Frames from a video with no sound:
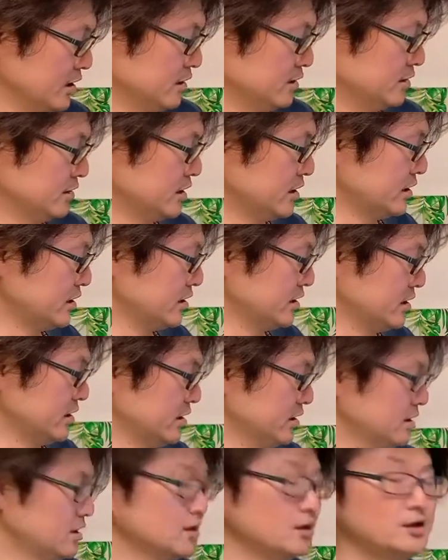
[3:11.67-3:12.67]
で、
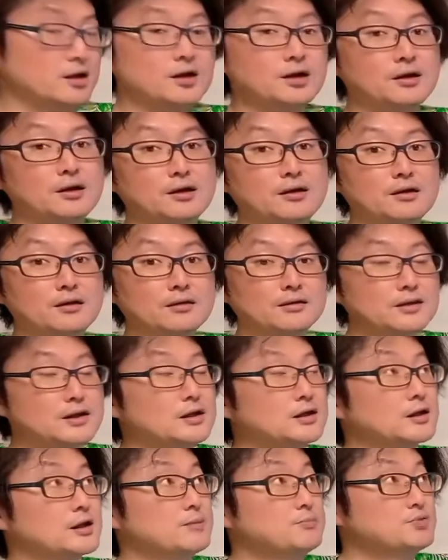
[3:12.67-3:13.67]
えー、なん
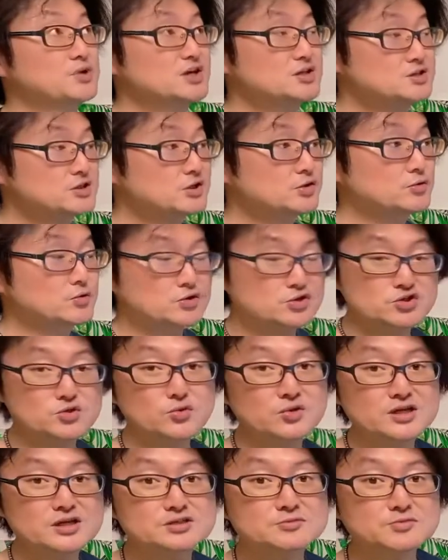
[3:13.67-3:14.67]
だっけ、プラスチックの衣装
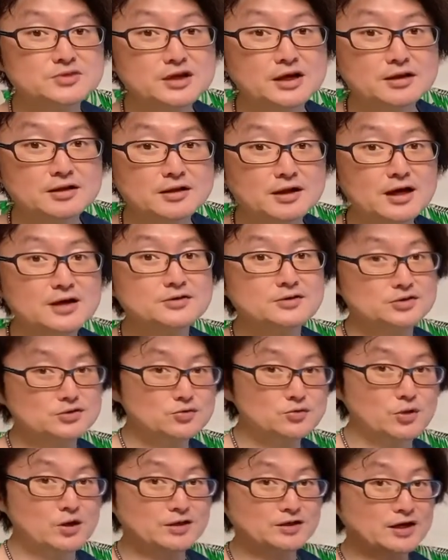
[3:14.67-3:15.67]
ケースみたいなのあるでしょ
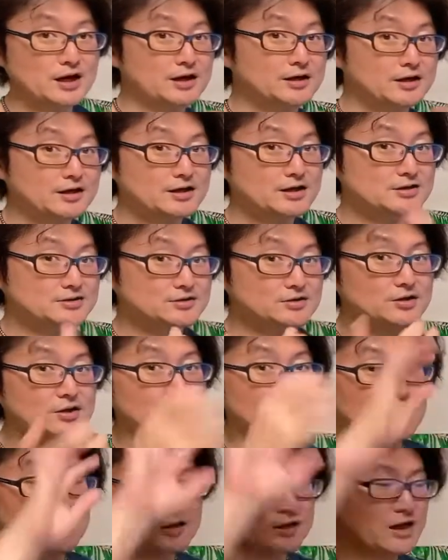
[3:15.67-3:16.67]
こうやって開けるやつ。
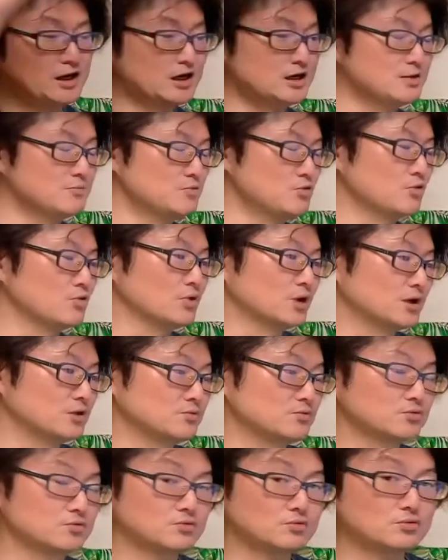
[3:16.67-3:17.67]
で、あれも、あ
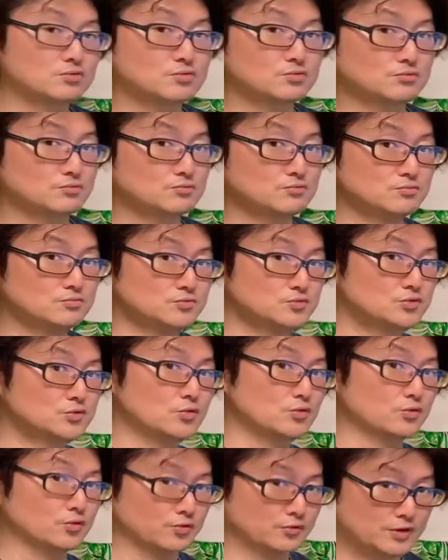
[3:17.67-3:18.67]
のー、向
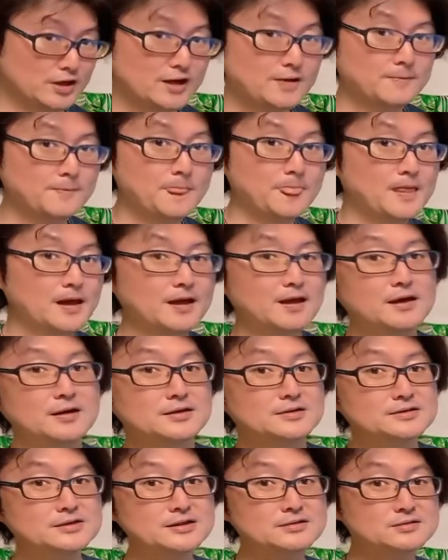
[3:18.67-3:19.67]
こうね、
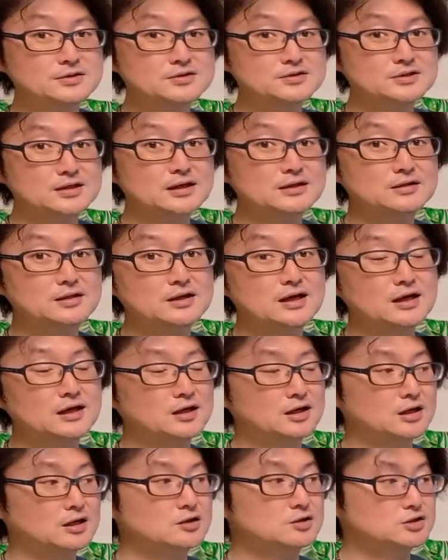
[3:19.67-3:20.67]
えー、全然使ってない
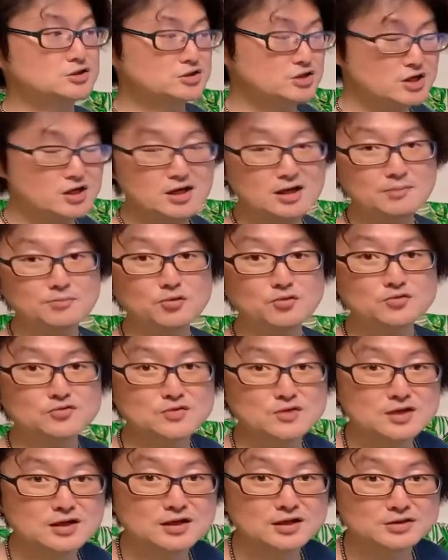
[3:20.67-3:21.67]
から、じゃあもう
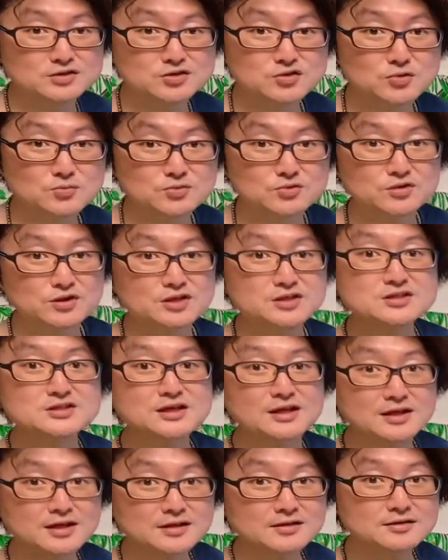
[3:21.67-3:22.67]
一括処分でいいん
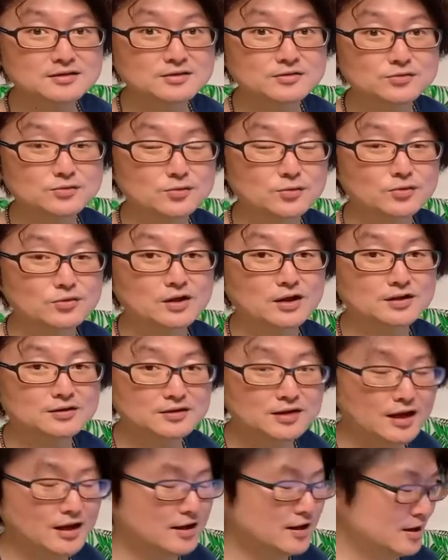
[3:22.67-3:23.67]
じゃねっていうところがあっ
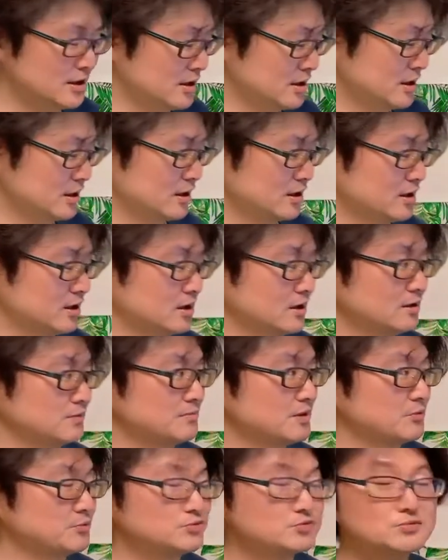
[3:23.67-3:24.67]
て、えー、
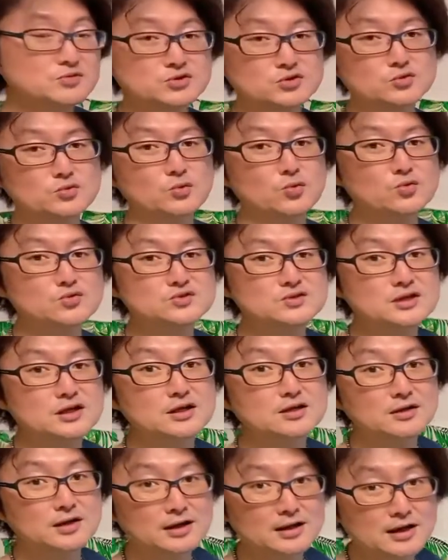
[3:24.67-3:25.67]
まあ服もちょっと多すぎ
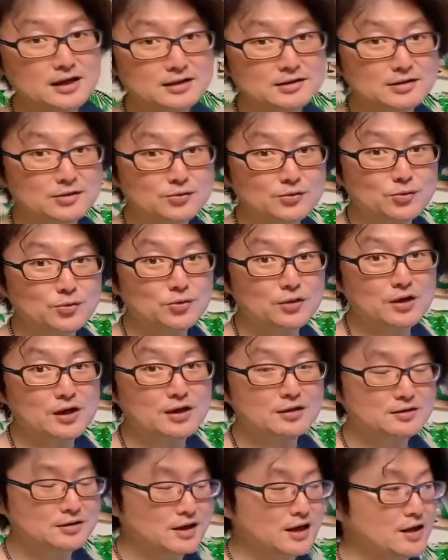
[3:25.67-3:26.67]
るかなっていうところが
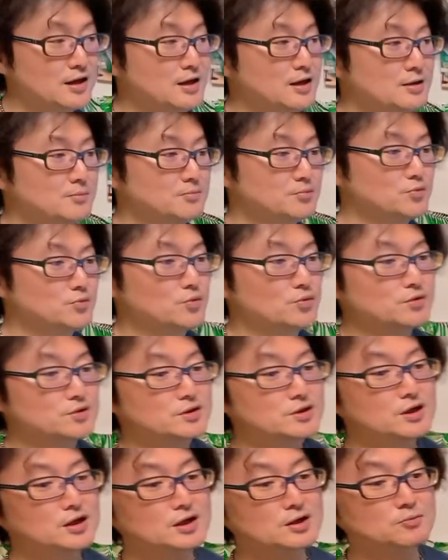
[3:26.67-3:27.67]
あって、向こう行っ
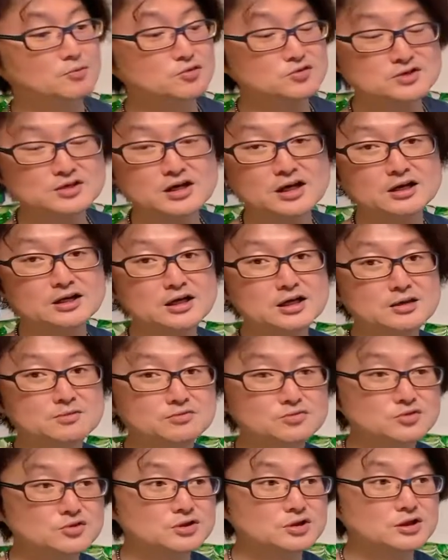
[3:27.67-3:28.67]
てからも使わない
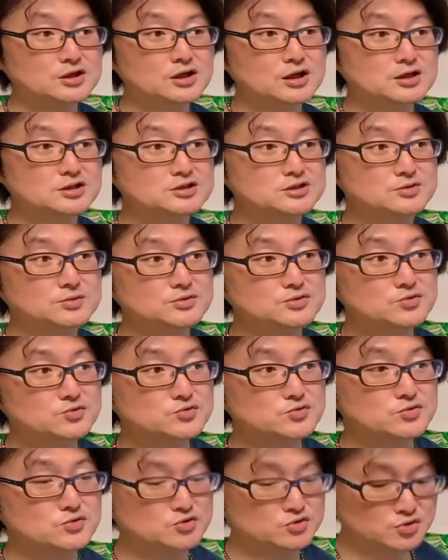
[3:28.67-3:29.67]
分に関しては
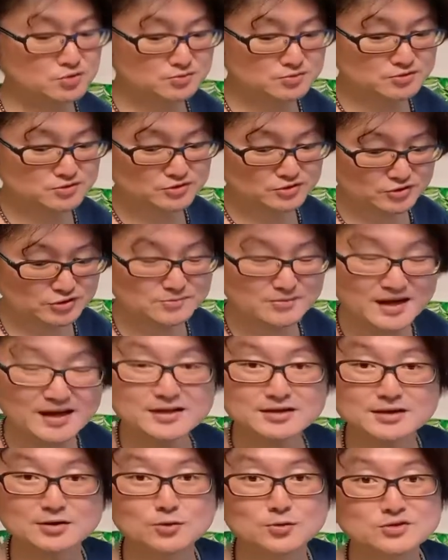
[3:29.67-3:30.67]
徐々に処分する前
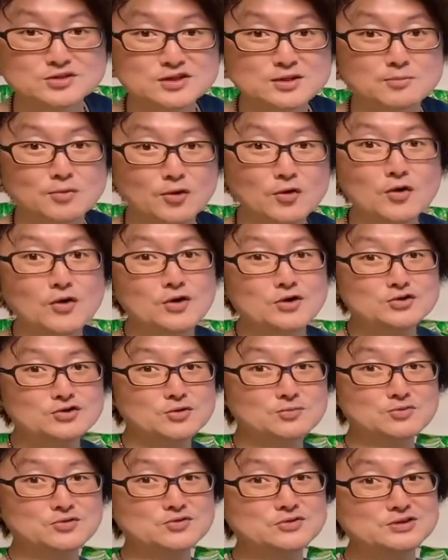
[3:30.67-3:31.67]
にこっちでも処
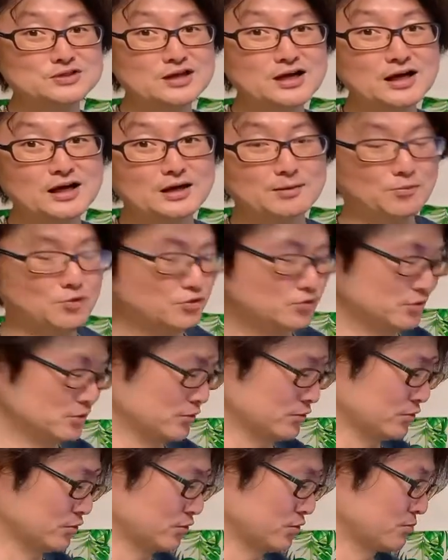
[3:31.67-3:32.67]
分しながらもってい
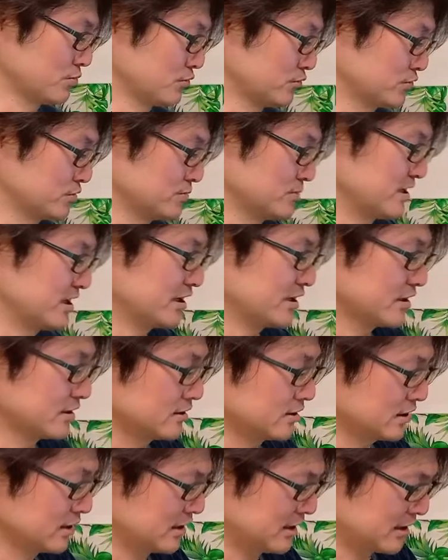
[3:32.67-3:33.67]
うところも含みな
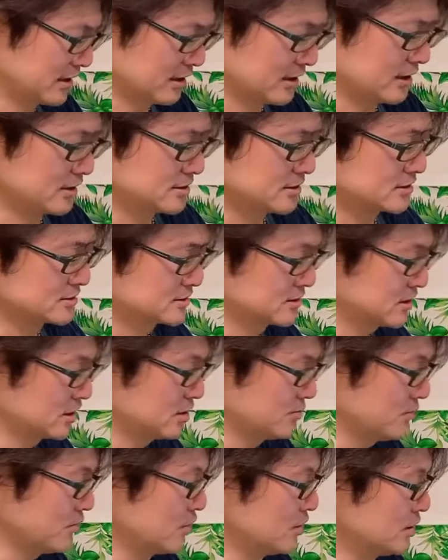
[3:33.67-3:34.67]
がらなんですけれ
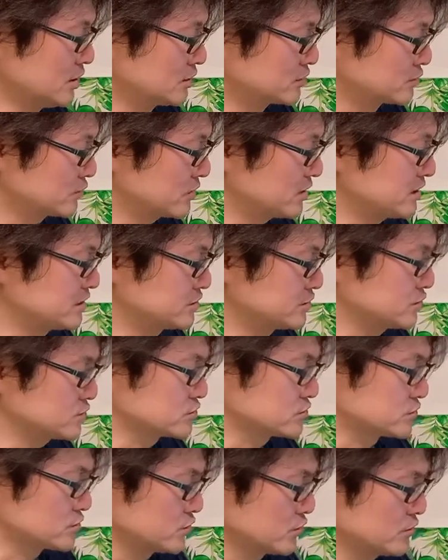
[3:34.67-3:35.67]
ども、それが1
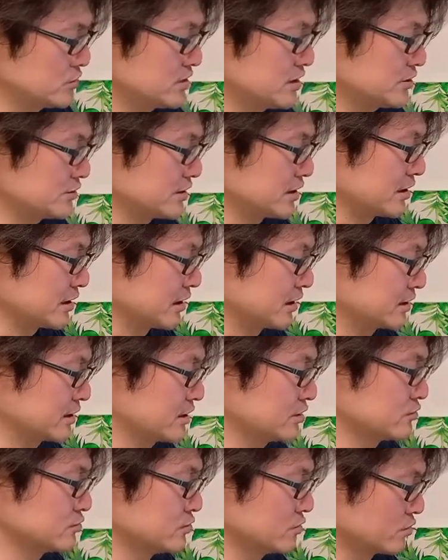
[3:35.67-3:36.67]
つ400円
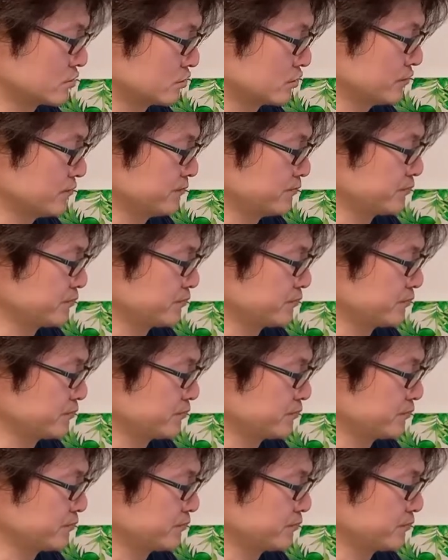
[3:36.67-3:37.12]
×6。